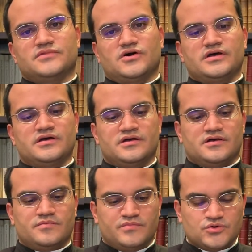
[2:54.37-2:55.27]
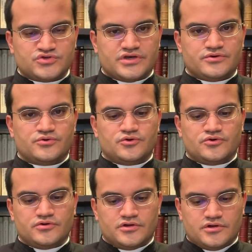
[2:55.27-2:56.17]
Não é? Meu
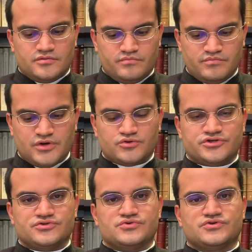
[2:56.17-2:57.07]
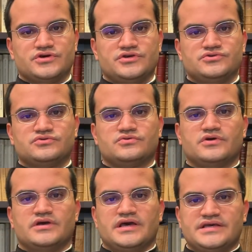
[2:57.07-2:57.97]
Senhor, meu Jesus Cristo,
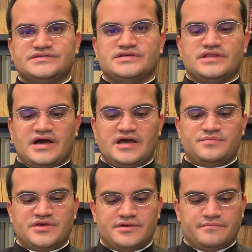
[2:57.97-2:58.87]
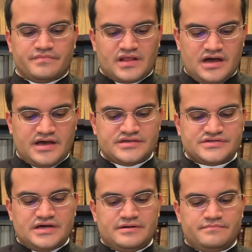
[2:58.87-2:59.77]
ensinai-me a
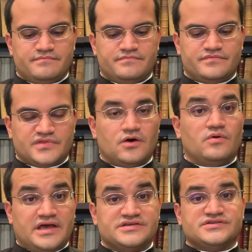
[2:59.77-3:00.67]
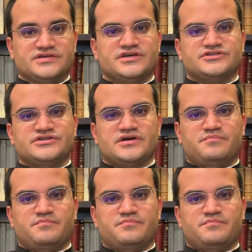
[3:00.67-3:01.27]
rezar. Então é assim que a gente